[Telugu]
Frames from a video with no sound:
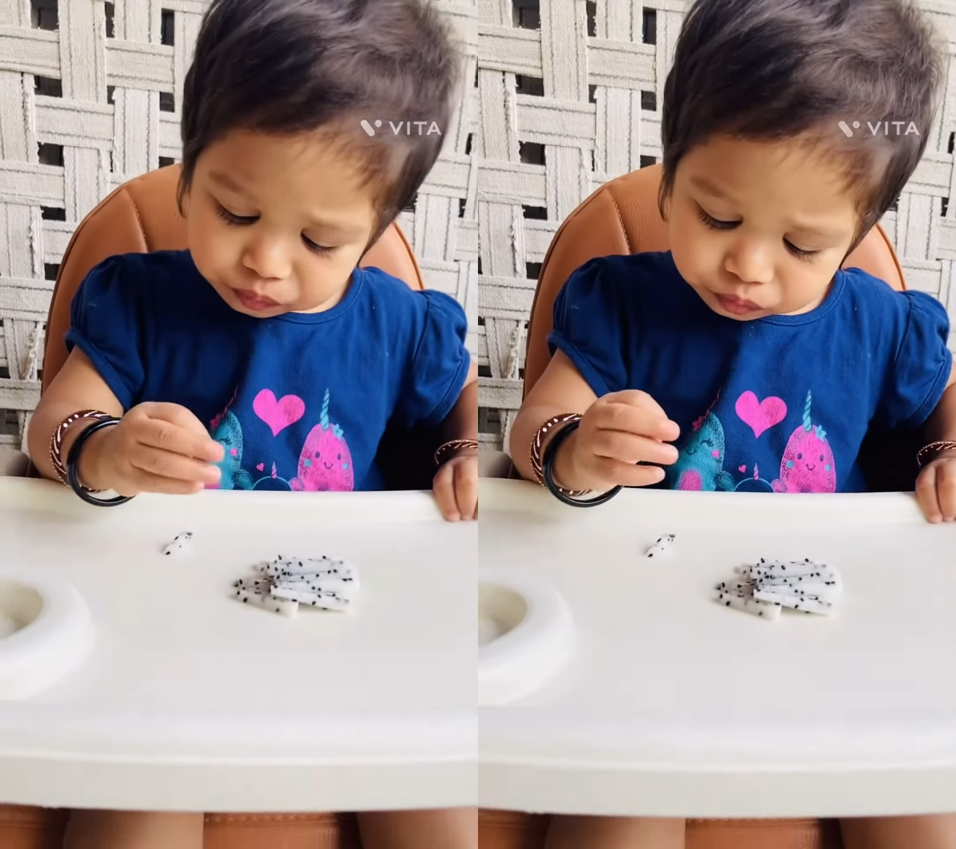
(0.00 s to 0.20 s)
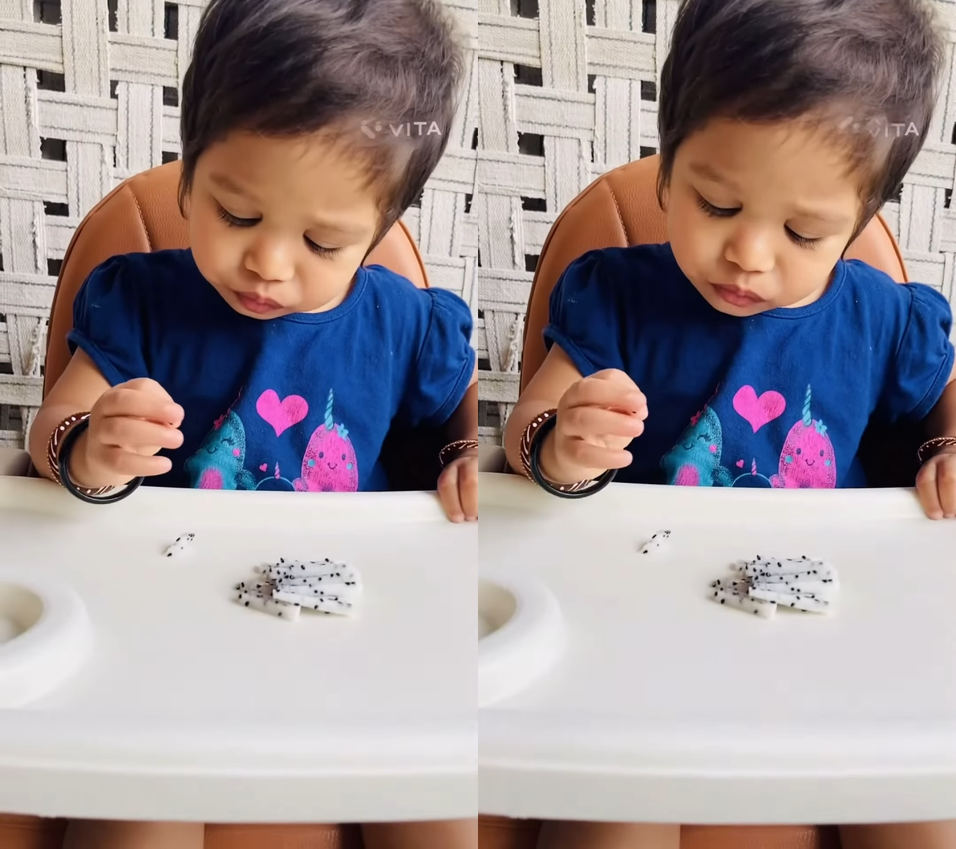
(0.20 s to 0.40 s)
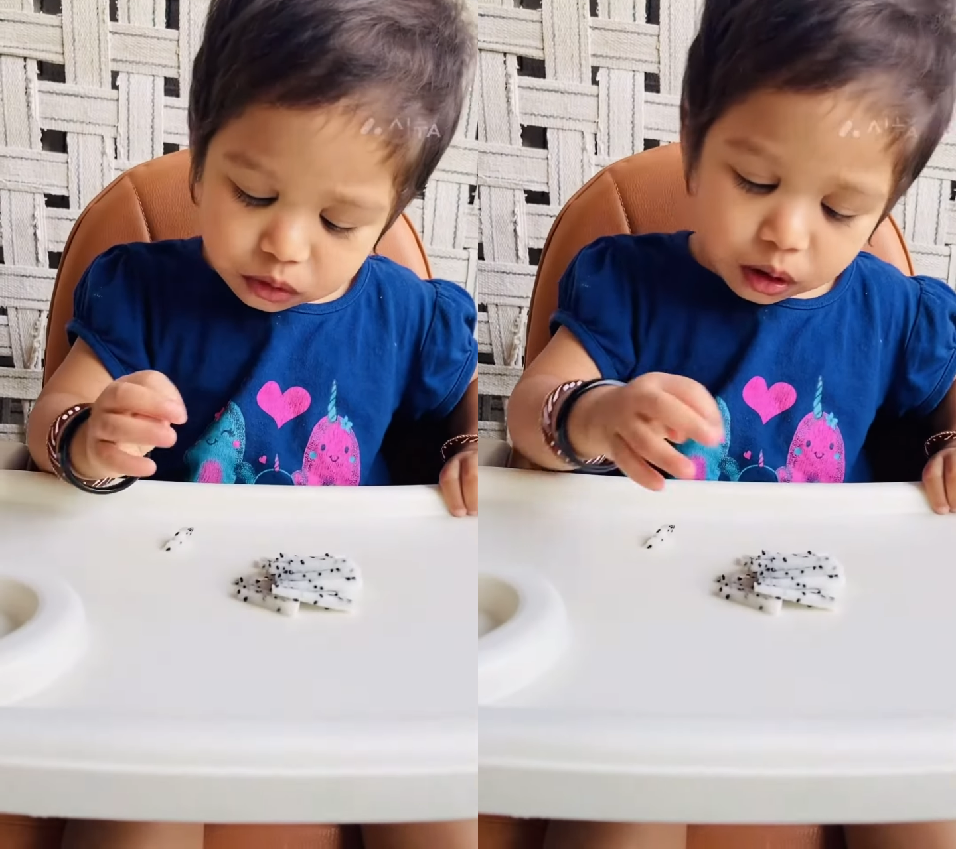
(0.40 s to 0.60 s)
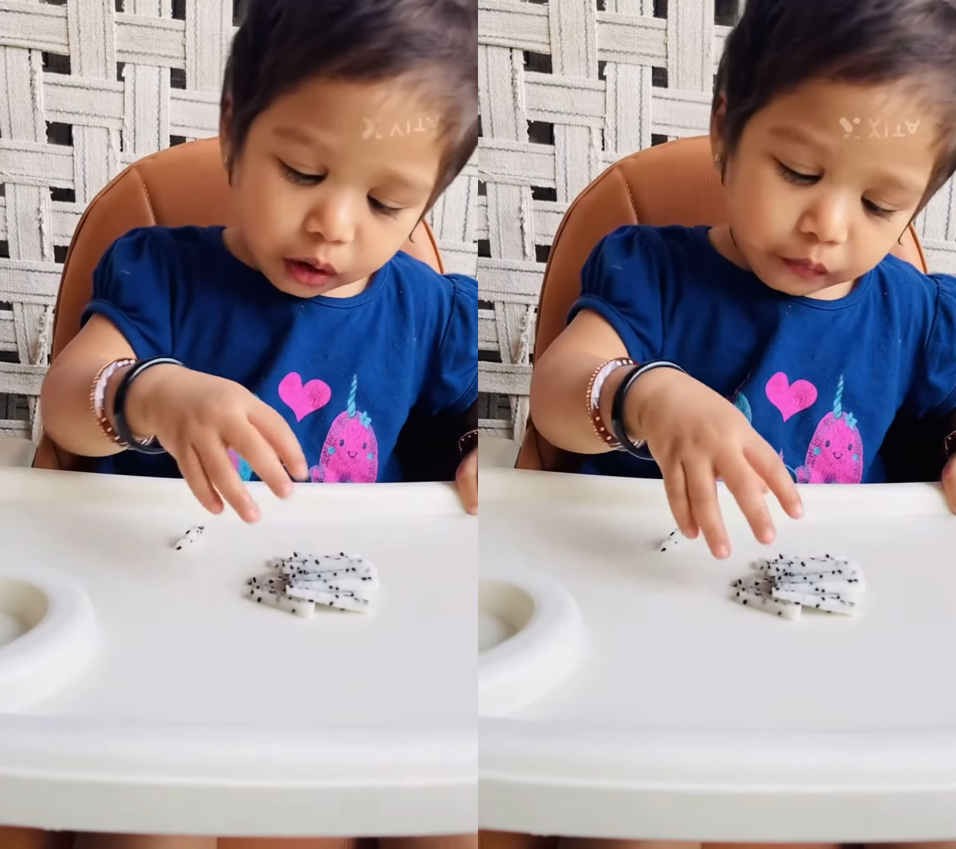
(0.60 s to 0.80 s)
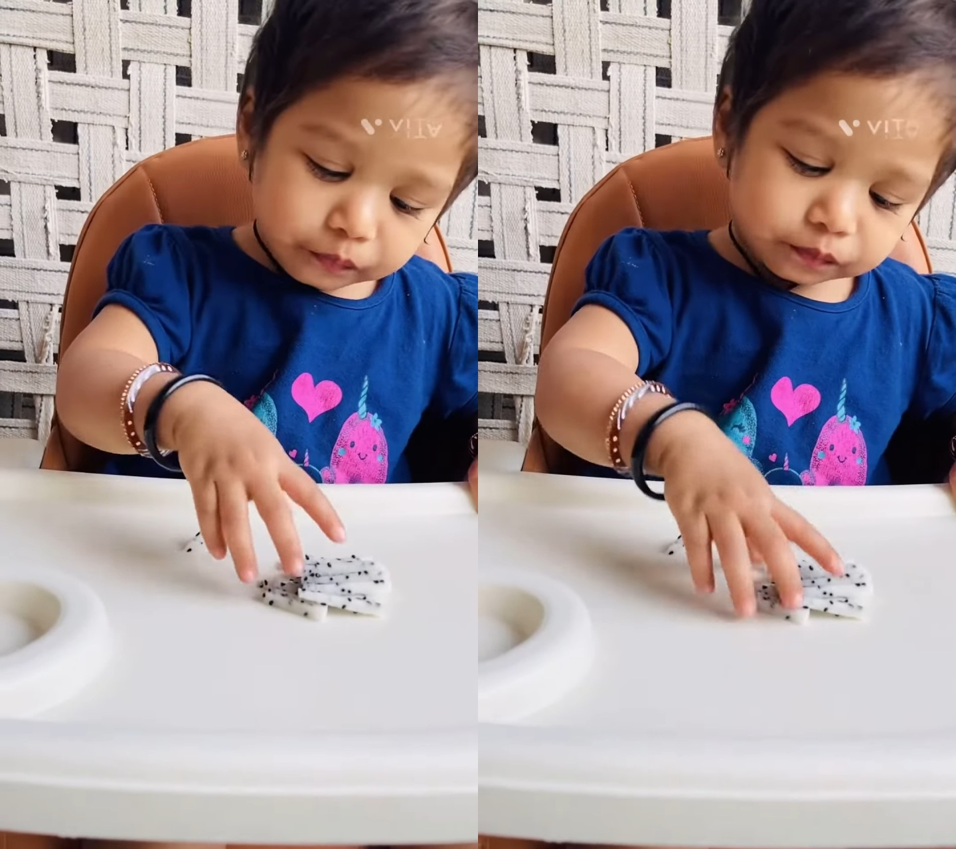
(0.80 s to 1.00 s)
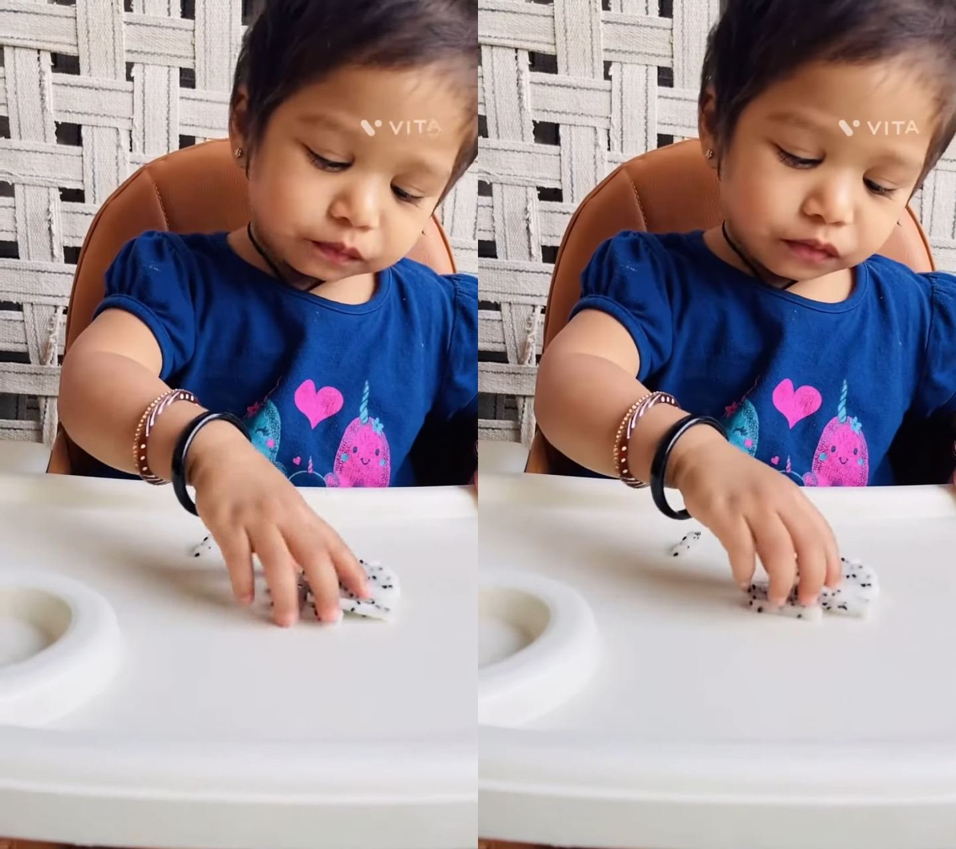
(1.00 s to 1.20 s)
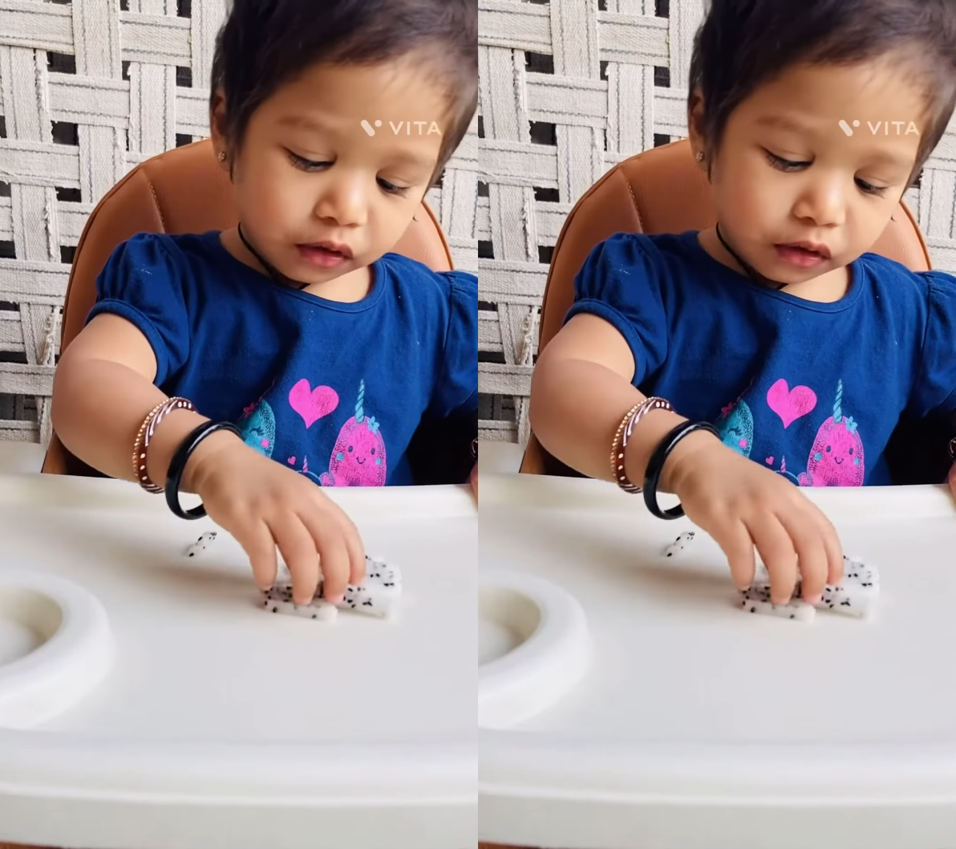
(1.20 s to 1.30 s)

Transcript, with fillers: గ్రిప్ చూడండి తన